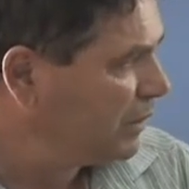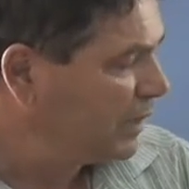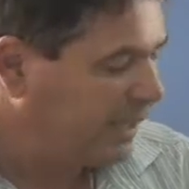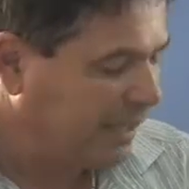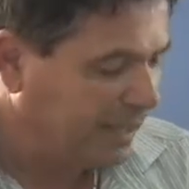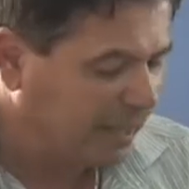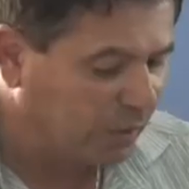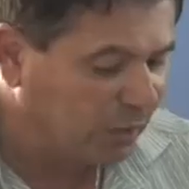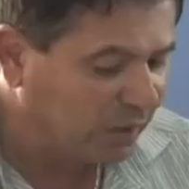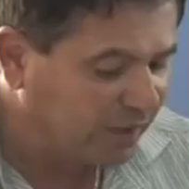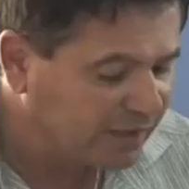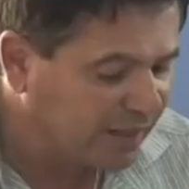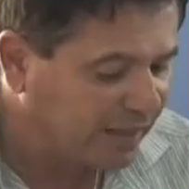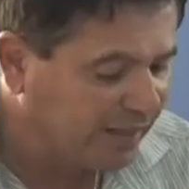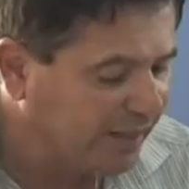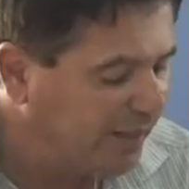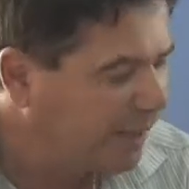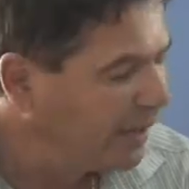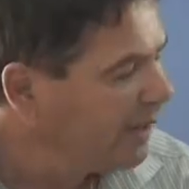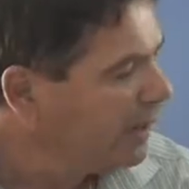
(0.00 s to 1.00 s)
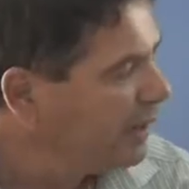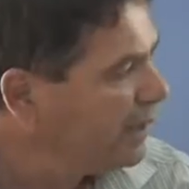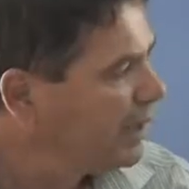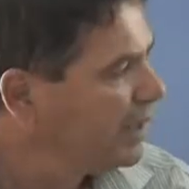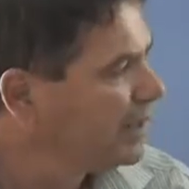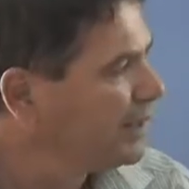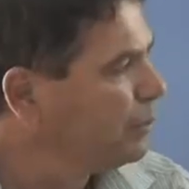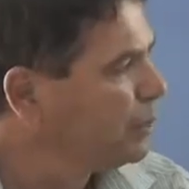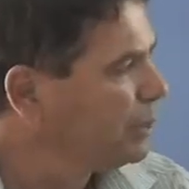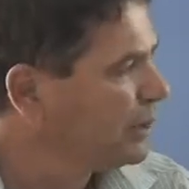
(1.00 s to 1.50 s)
Y con esa idea
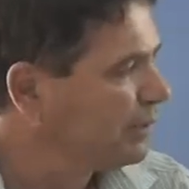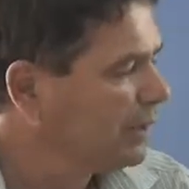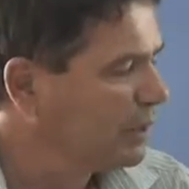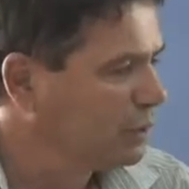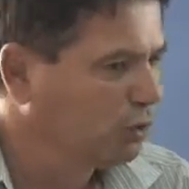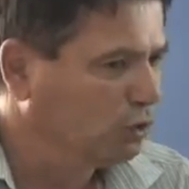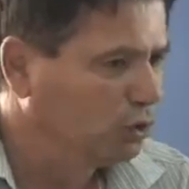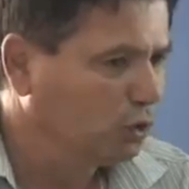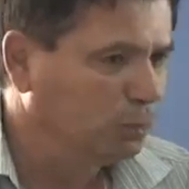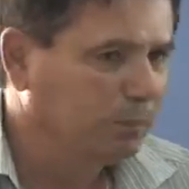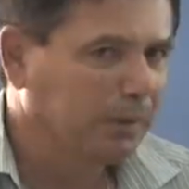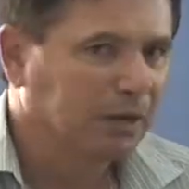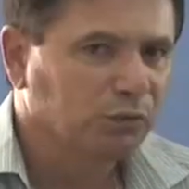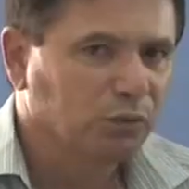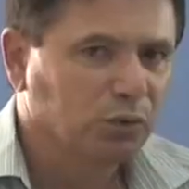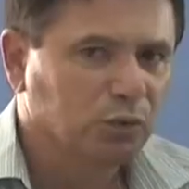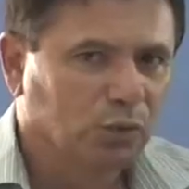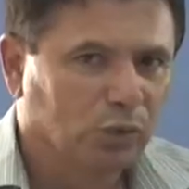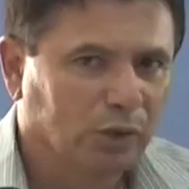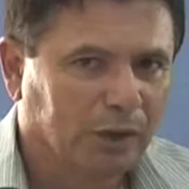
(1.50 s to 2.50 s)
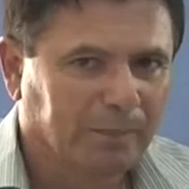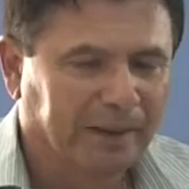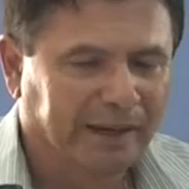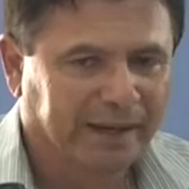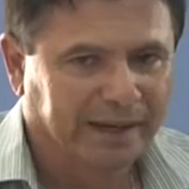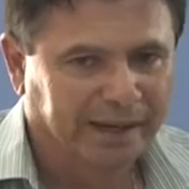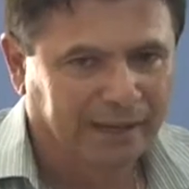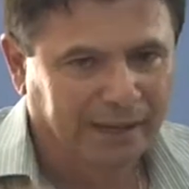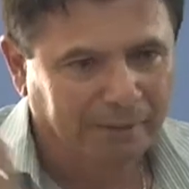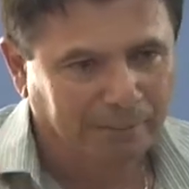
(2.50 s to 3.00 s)
estamos trabajando nosotros para el futuro de
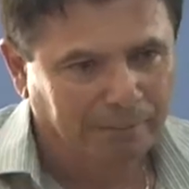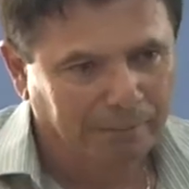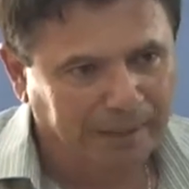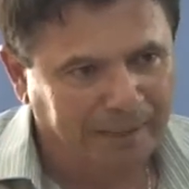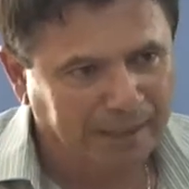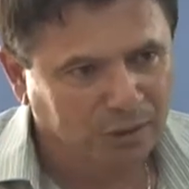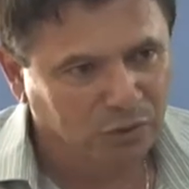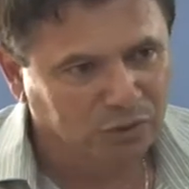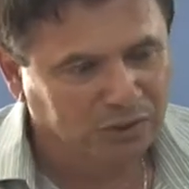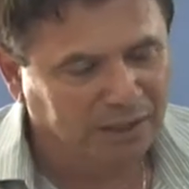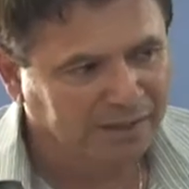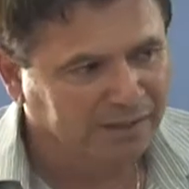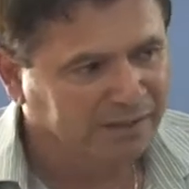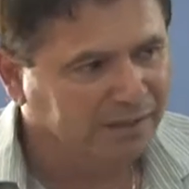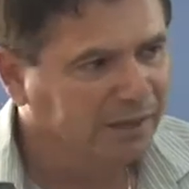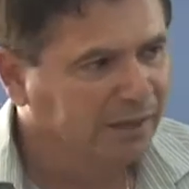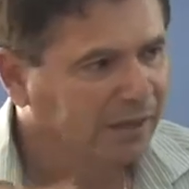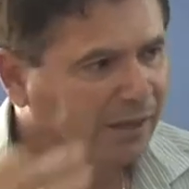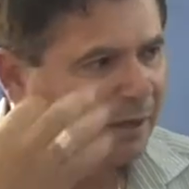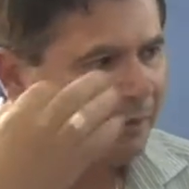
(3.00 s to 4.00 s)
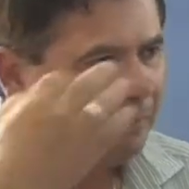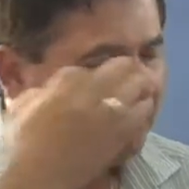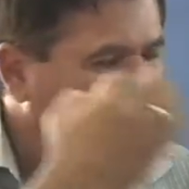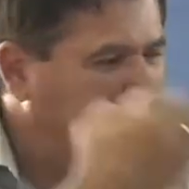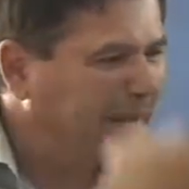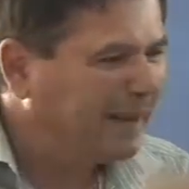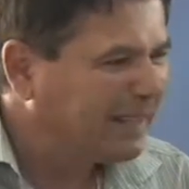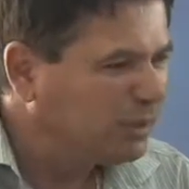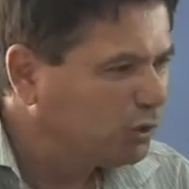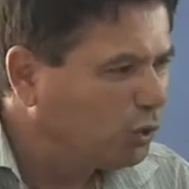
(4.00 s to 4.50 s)
Pajar. para los taxis,
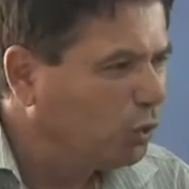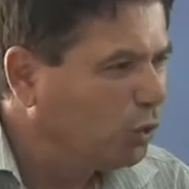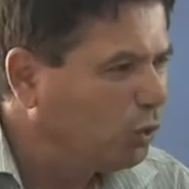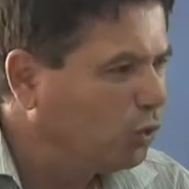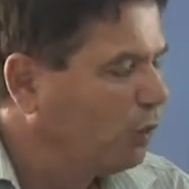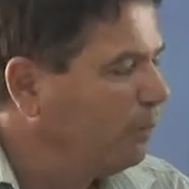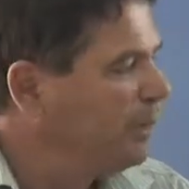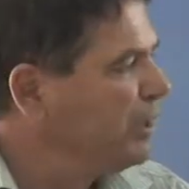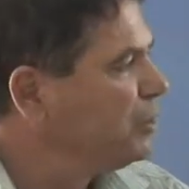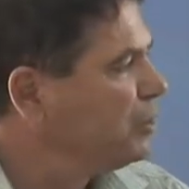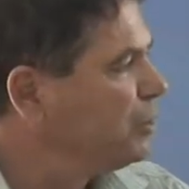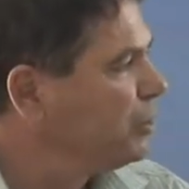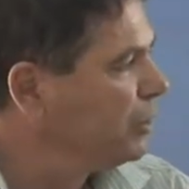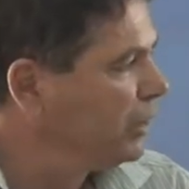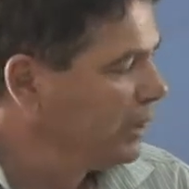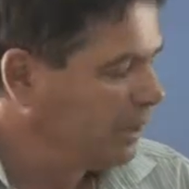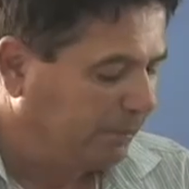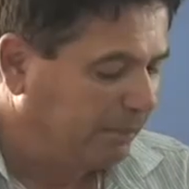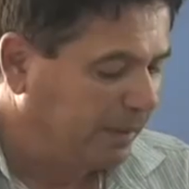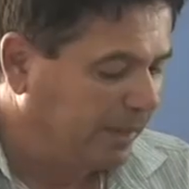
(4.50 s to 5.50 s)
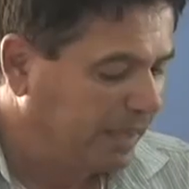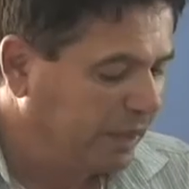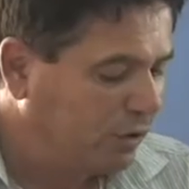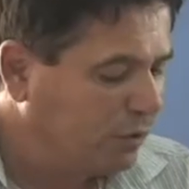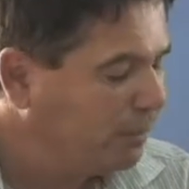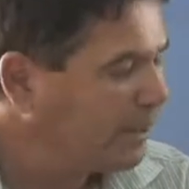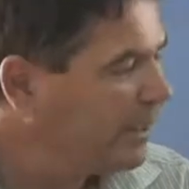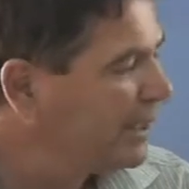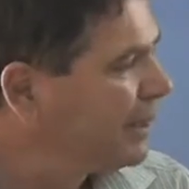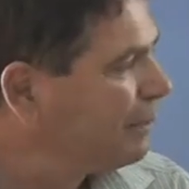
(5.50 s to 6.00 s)
para todo el comercio,
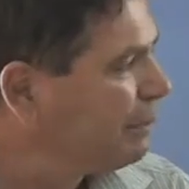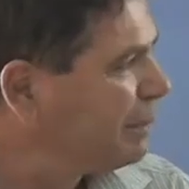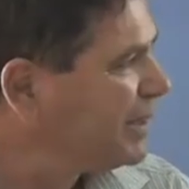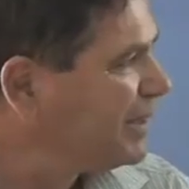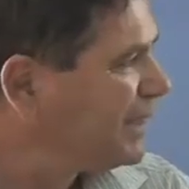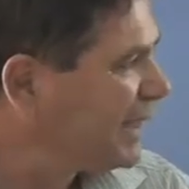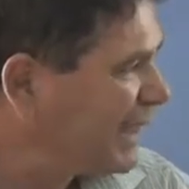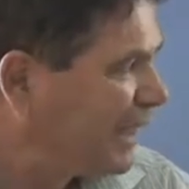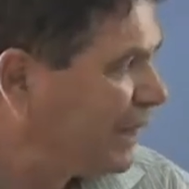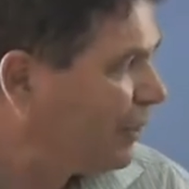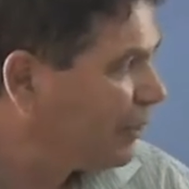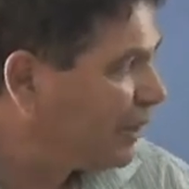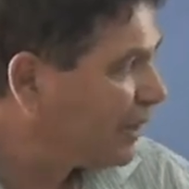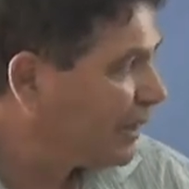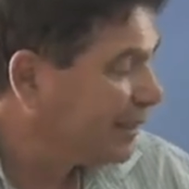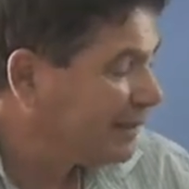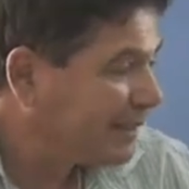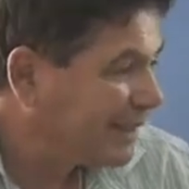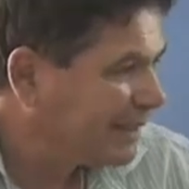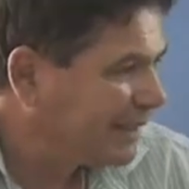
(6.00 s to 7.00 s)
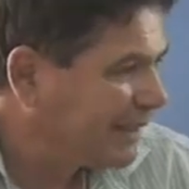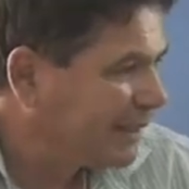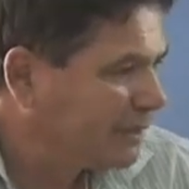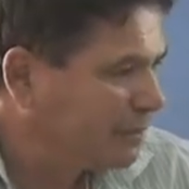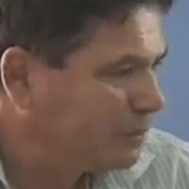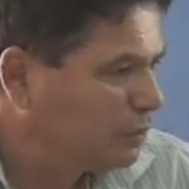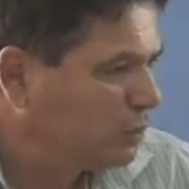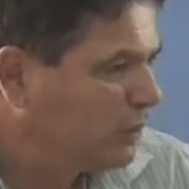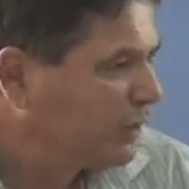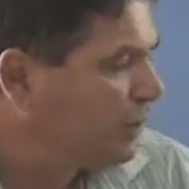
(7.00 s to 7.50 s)
pequeño y mediana empresa, que es lo que están
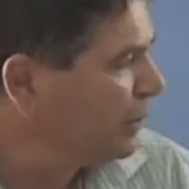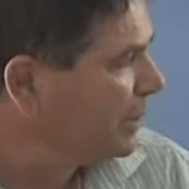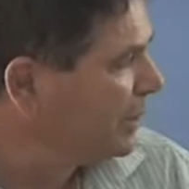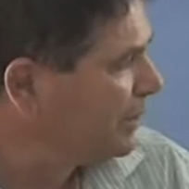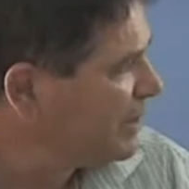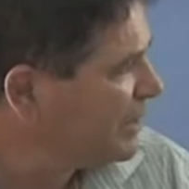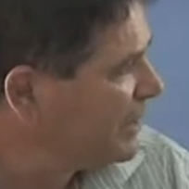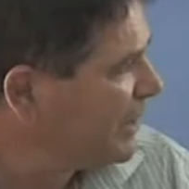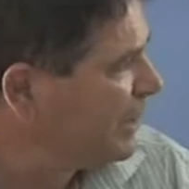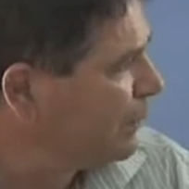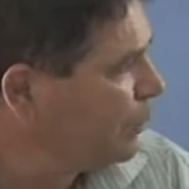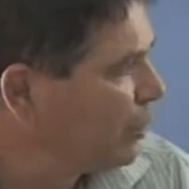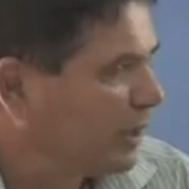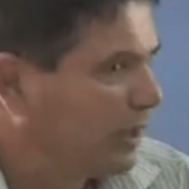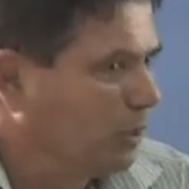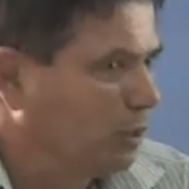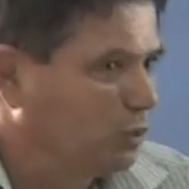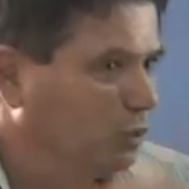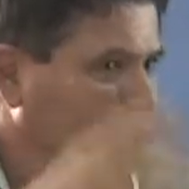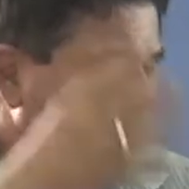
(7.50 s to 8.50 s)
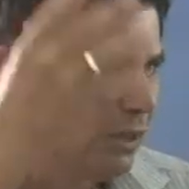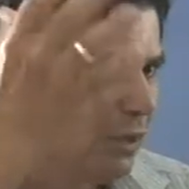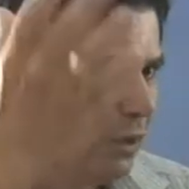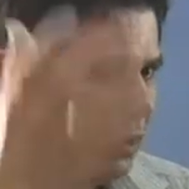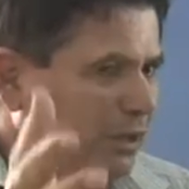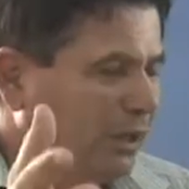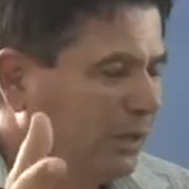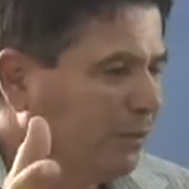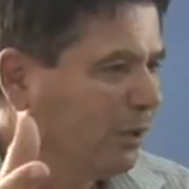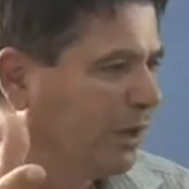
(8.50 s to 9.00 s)
hundidos en la miseria porque los turistas
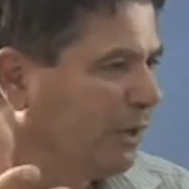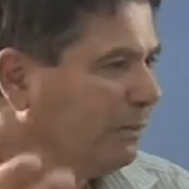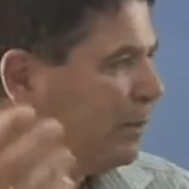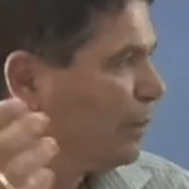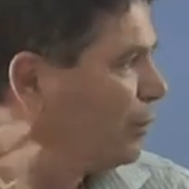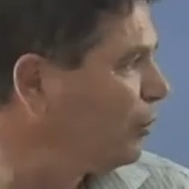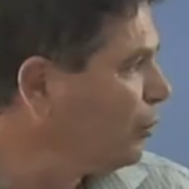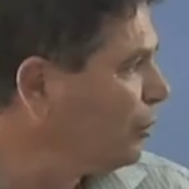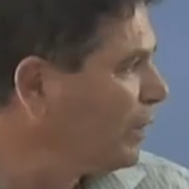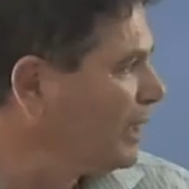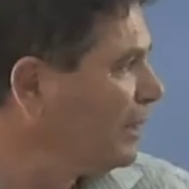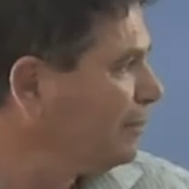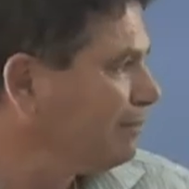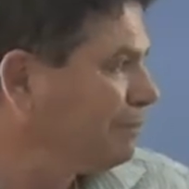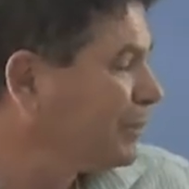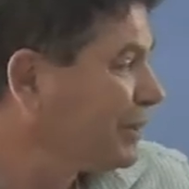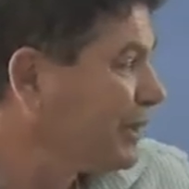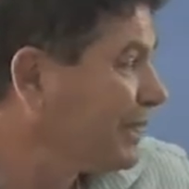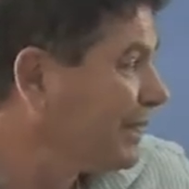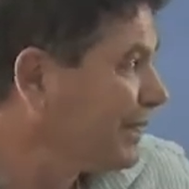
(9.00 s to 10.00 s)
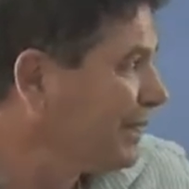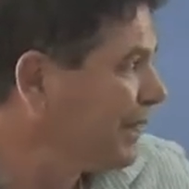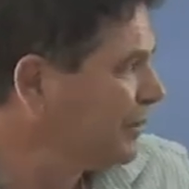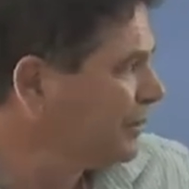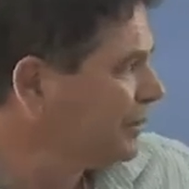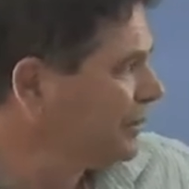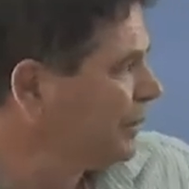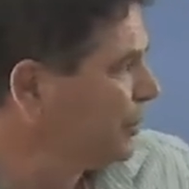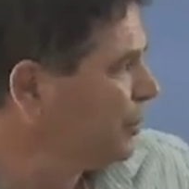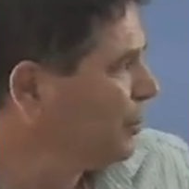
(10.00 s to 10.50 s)
los tenemos ahí, pero no vienen porque, claro,
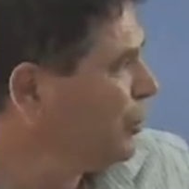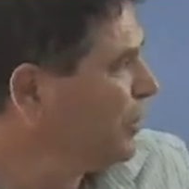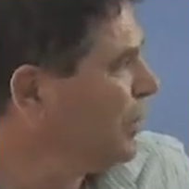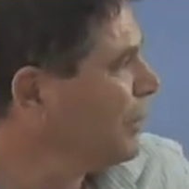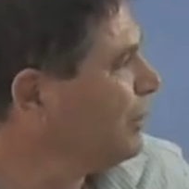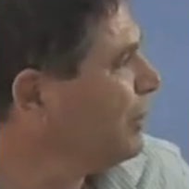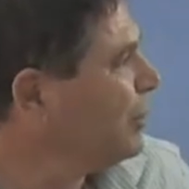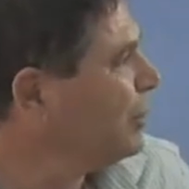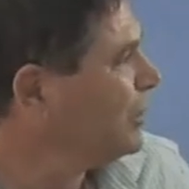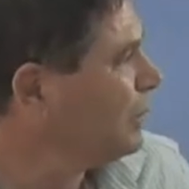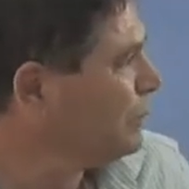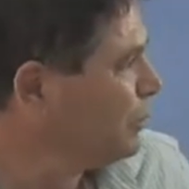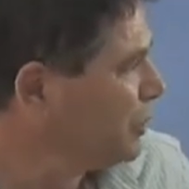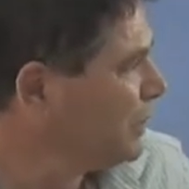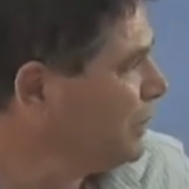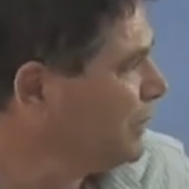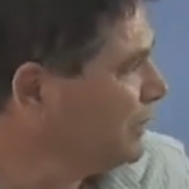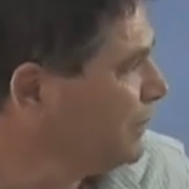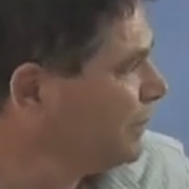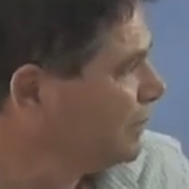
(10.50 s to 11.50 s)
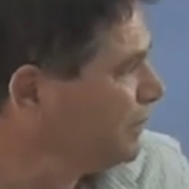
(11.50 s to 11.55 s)
no tienen medio de transporte.